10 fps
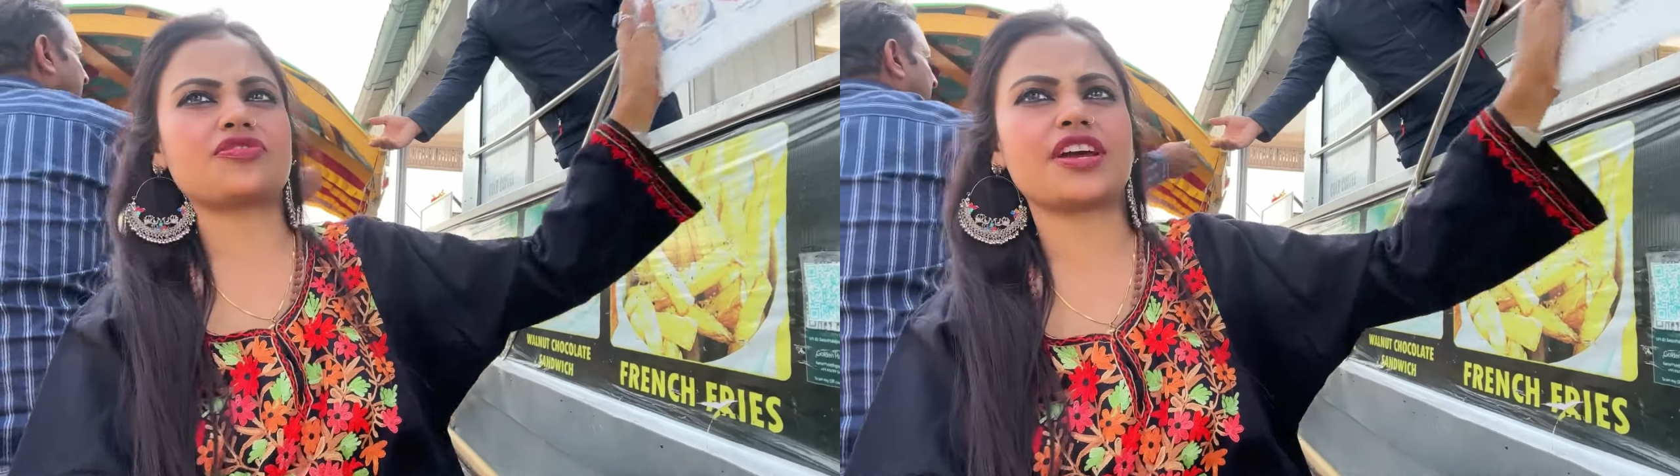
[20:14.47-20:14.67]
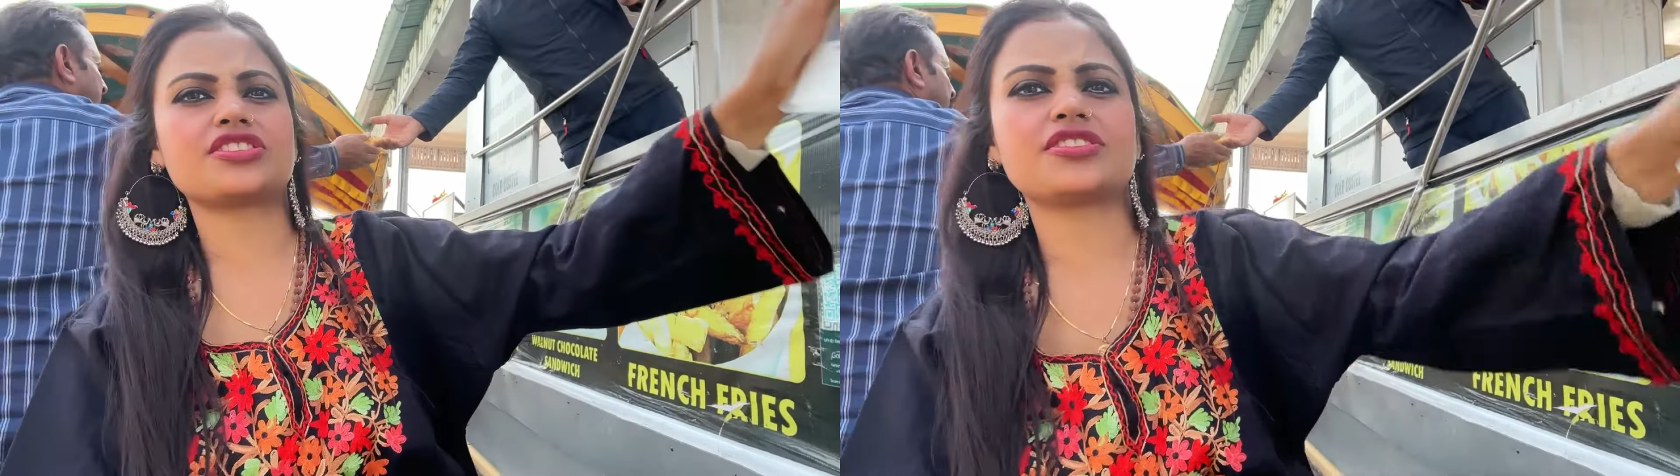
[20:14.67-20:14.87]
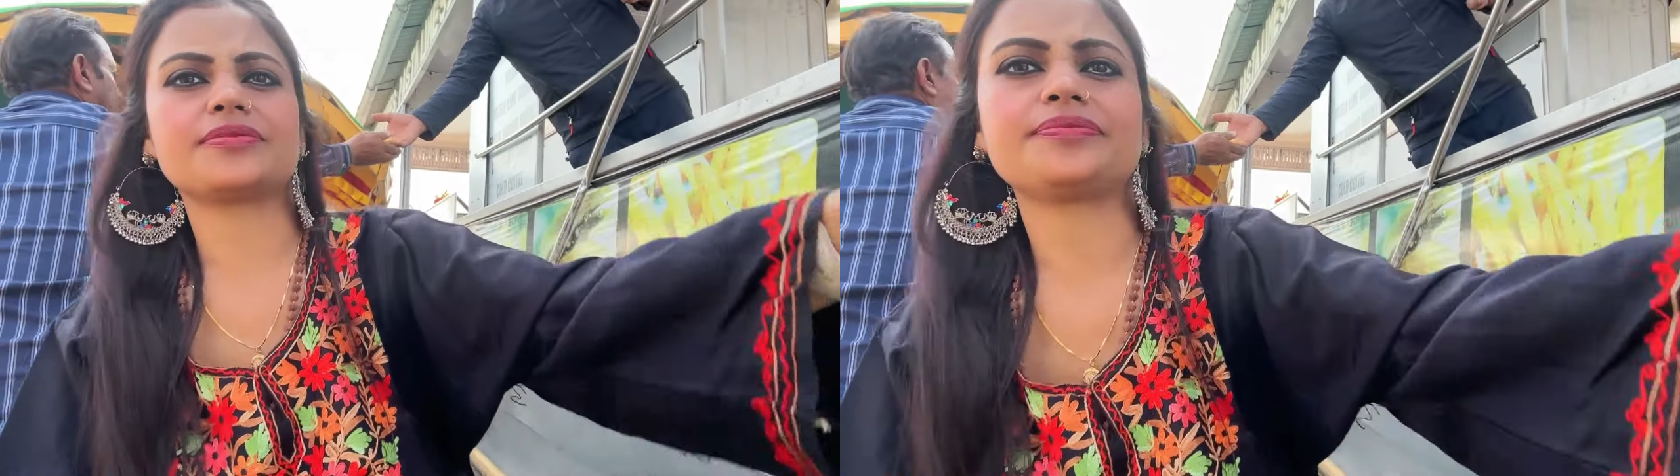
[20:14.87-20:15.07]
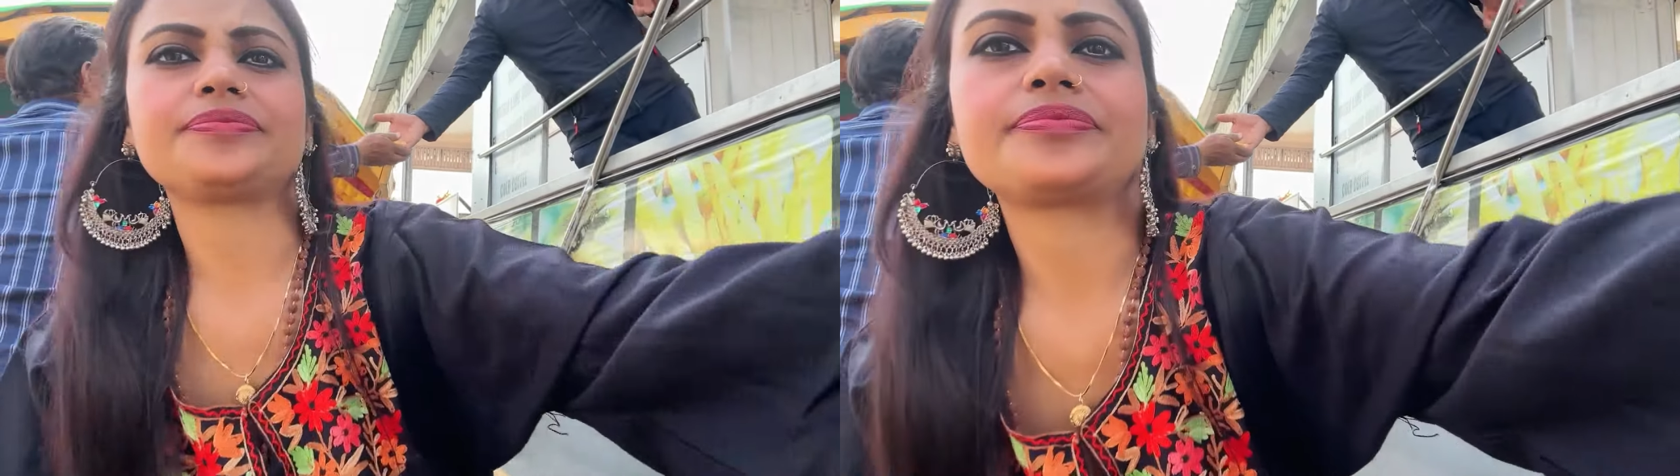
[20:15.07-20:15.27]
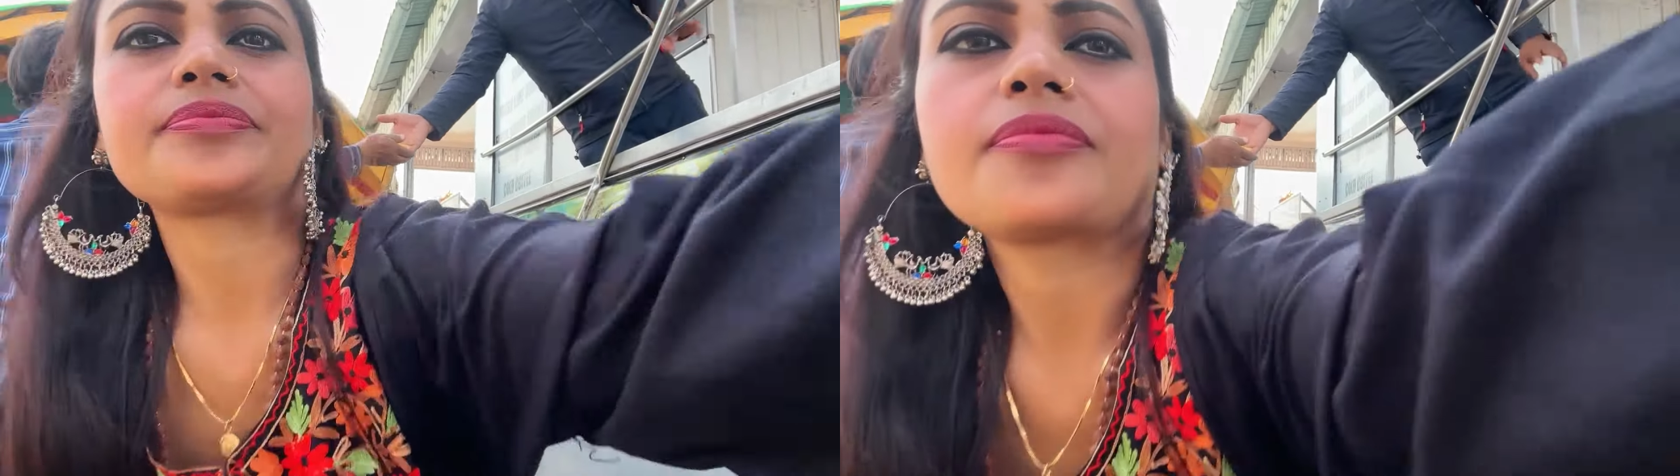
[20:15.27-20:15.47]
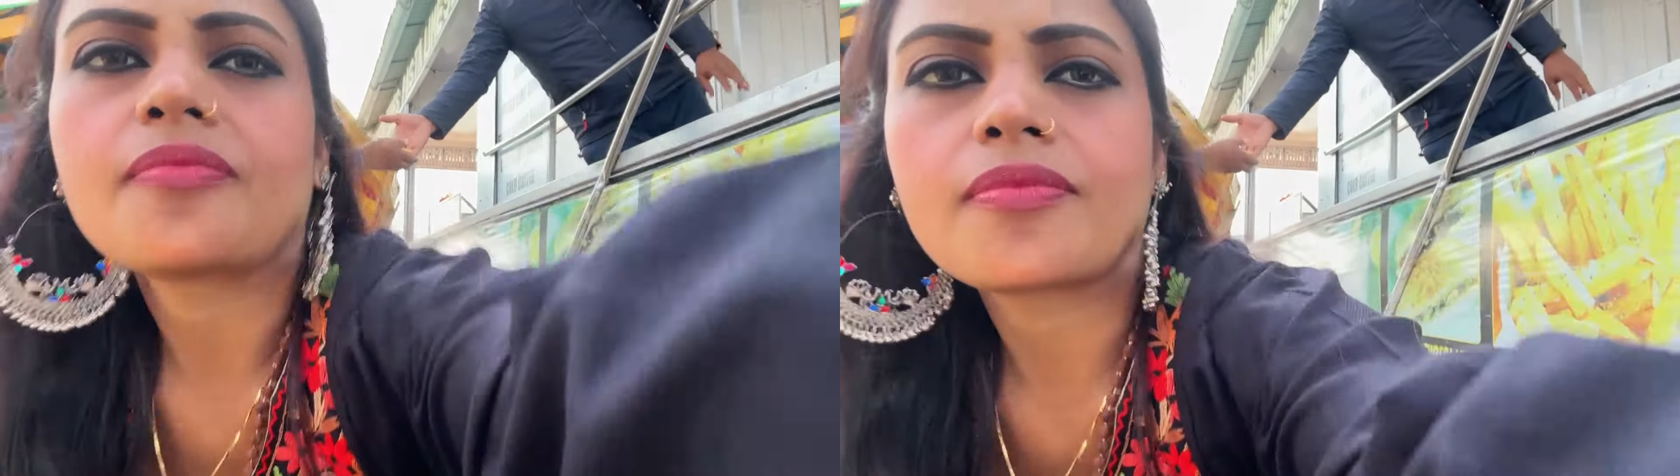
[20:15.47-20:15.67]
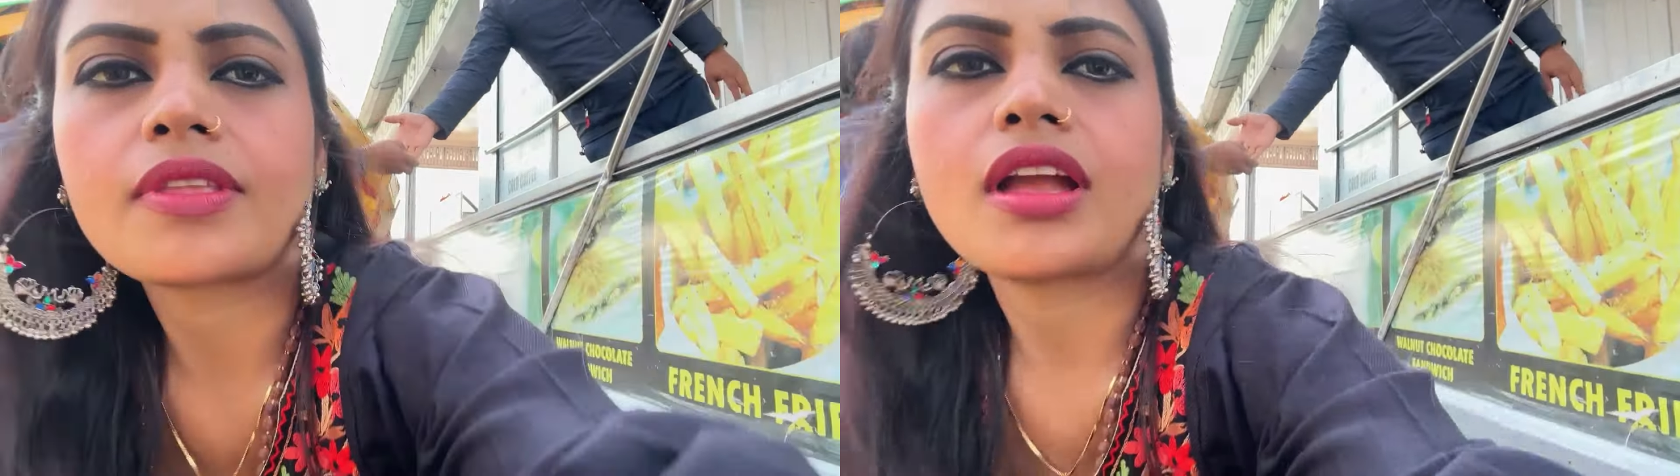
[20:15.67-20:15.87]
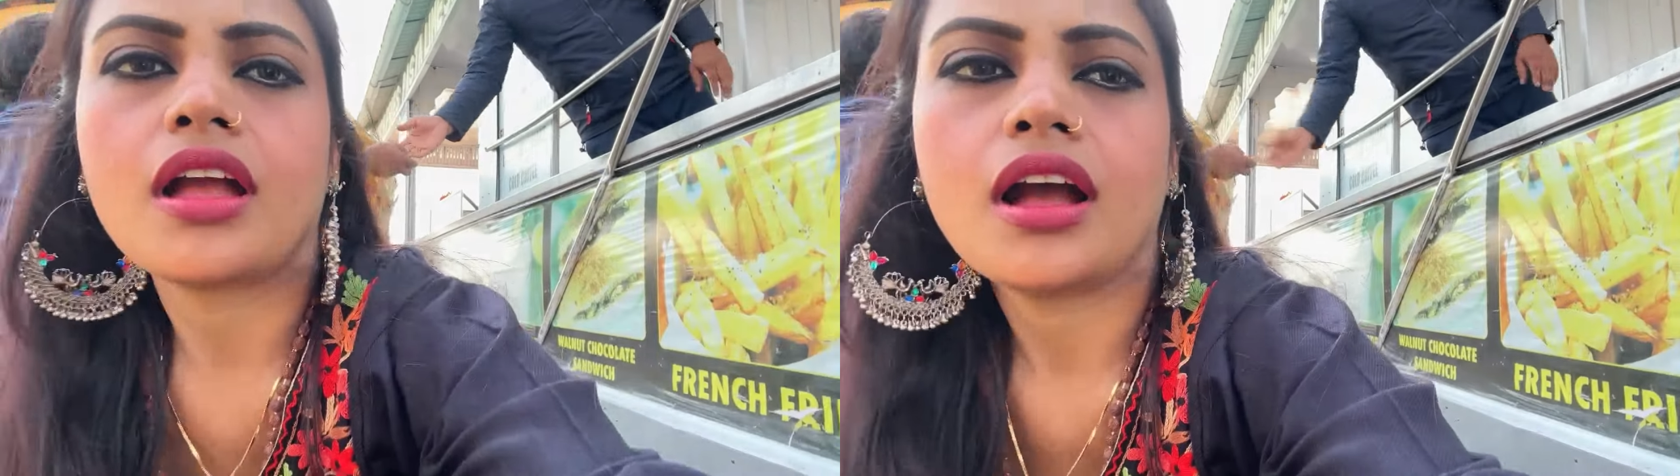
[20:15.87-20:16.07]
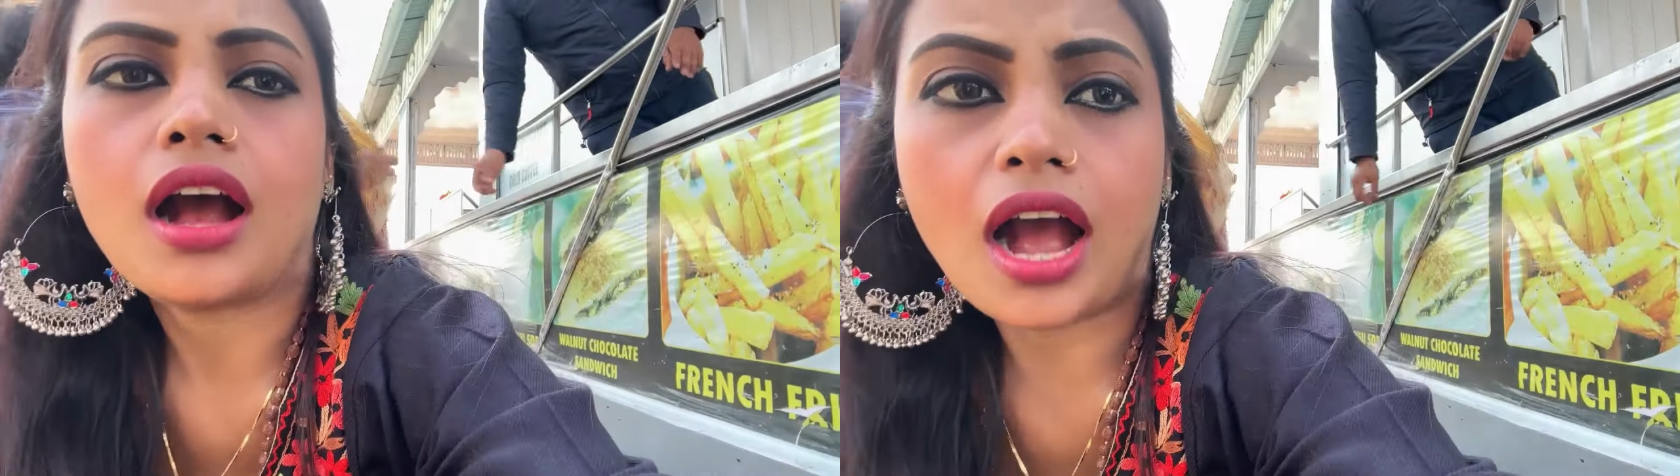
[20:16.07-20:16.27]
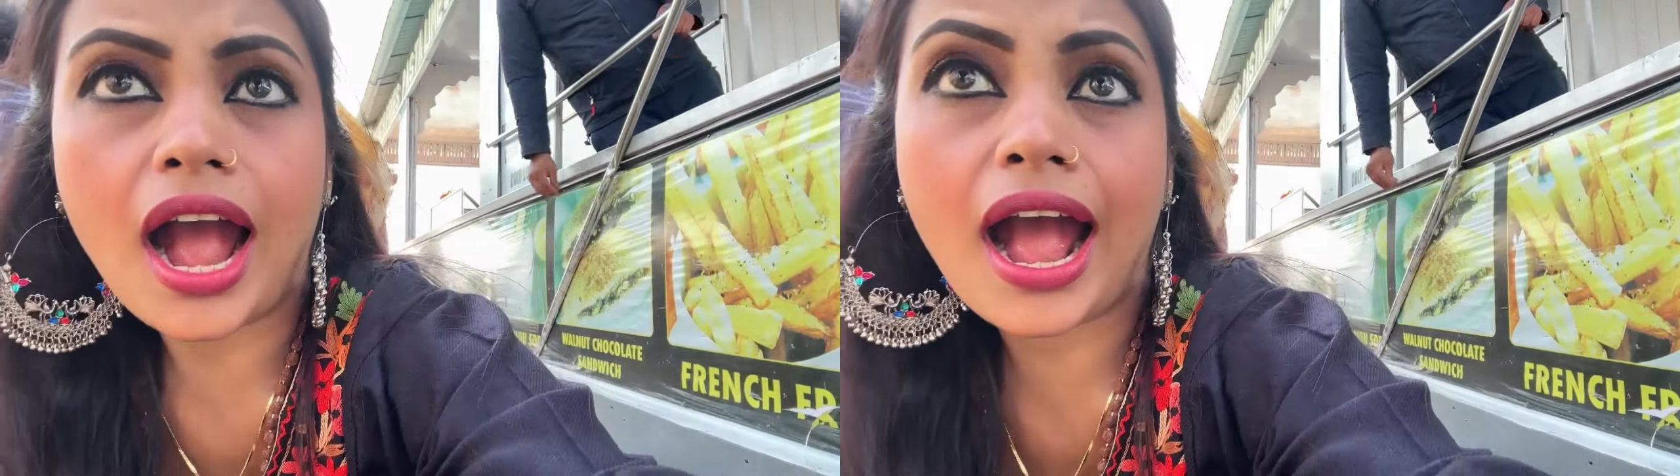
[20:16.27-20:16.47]
वेज
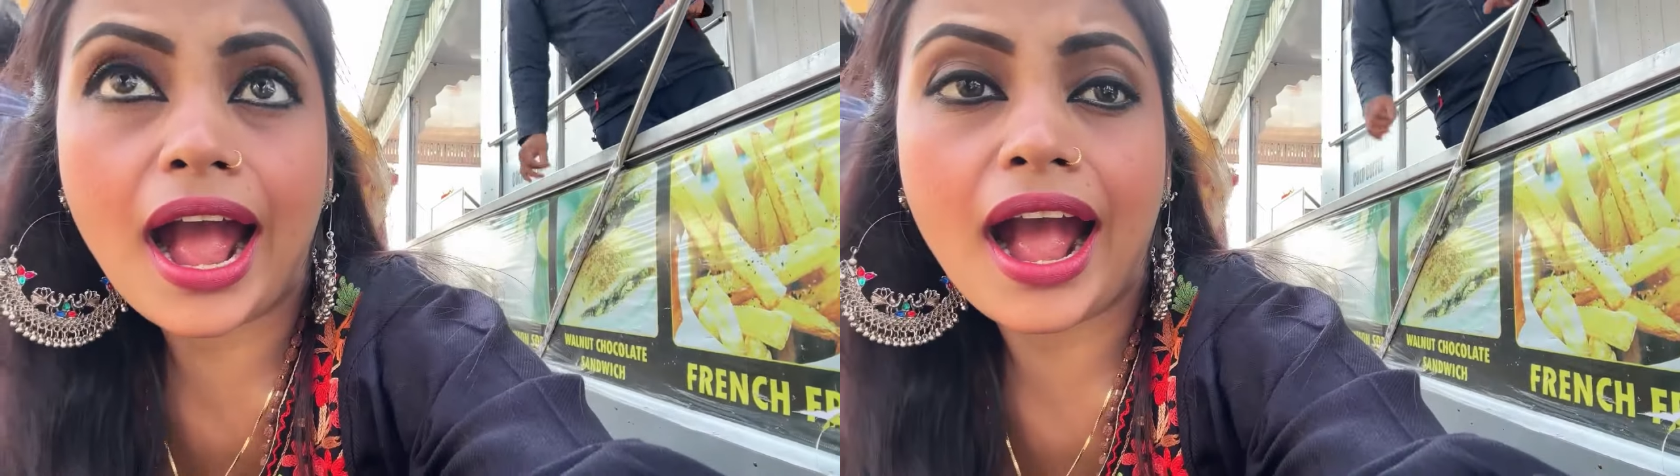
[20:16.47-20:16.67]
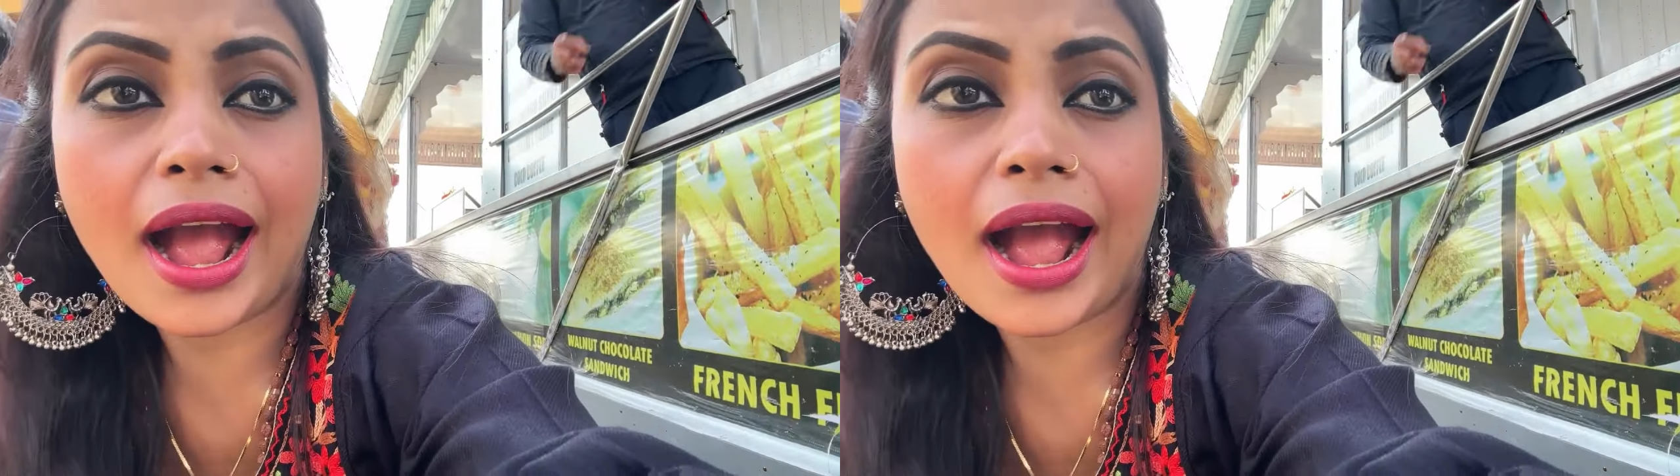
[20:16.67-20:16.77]
आ, आ,